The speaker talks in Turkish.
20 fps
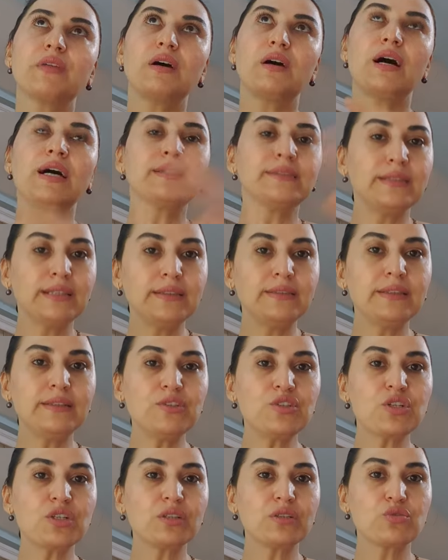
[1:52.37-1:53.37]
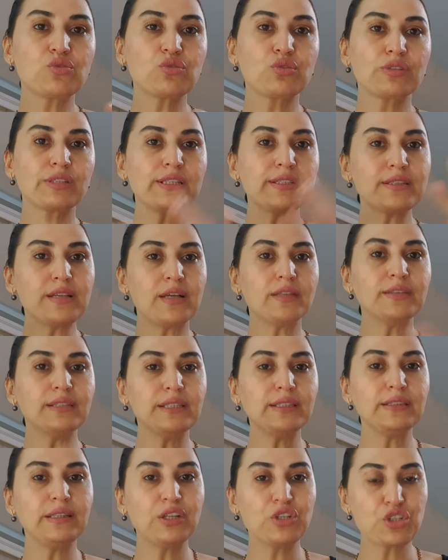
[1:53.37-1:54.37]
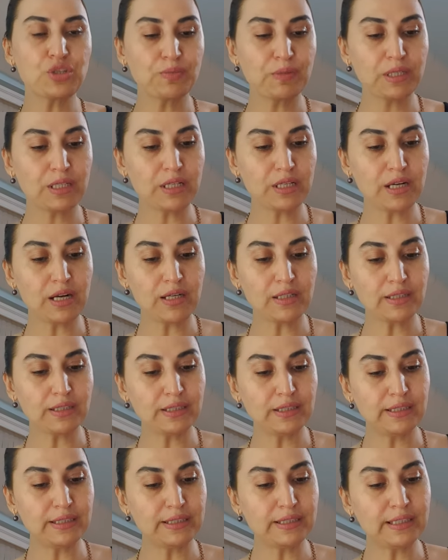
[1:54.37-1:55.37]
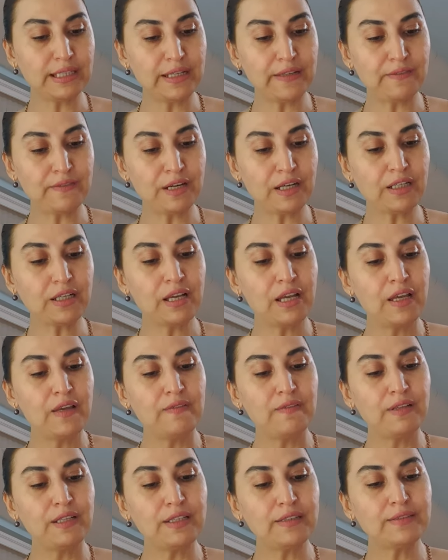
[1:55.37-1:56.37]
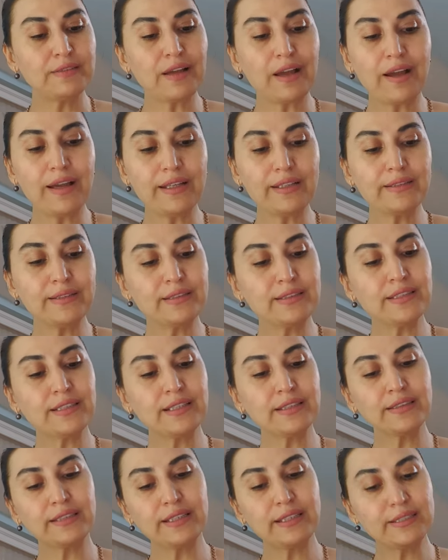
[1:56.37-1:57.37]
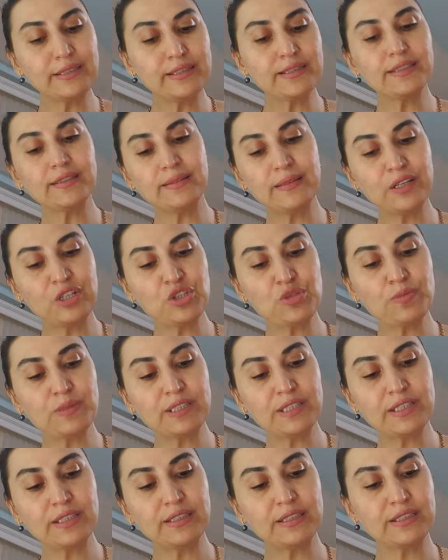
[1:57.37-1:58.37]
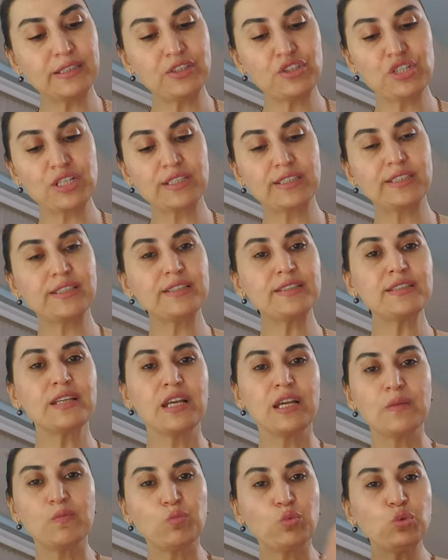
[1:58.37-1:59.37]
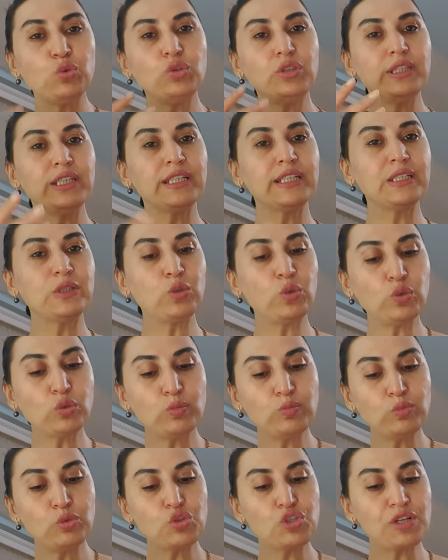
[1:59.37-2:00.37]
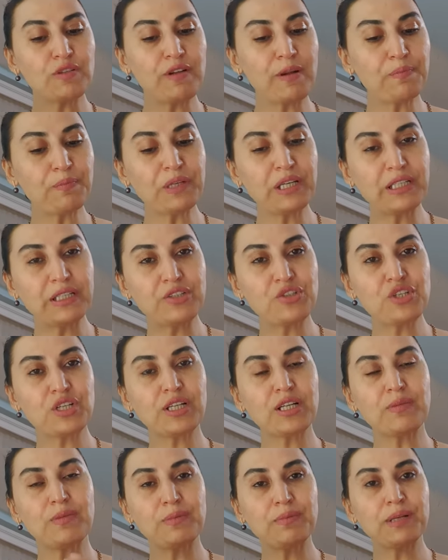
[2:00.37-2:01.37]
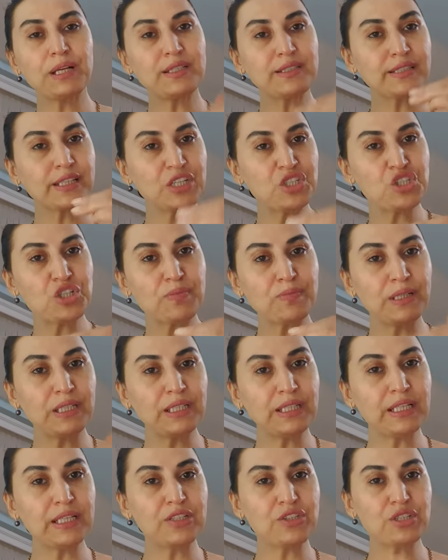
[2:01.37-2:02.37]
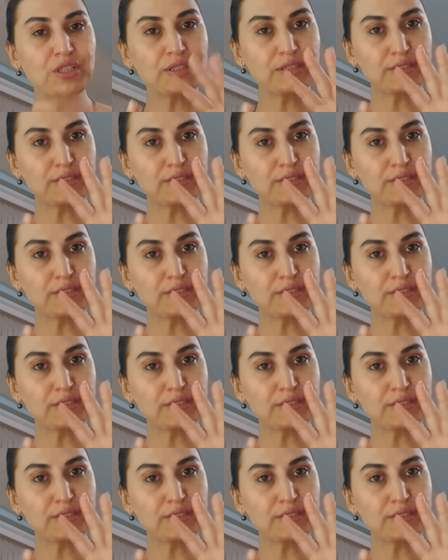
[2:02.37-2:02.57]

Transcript: Adliyede çalışıyorsanız adliye değişimi kararı ile ilgili evrak ve tayininizi ya da yerinizi değişmesini isteyeceksiniz. Bununla ilgili olumlu cevap gelecek ama biraz gecikmeli gelecek.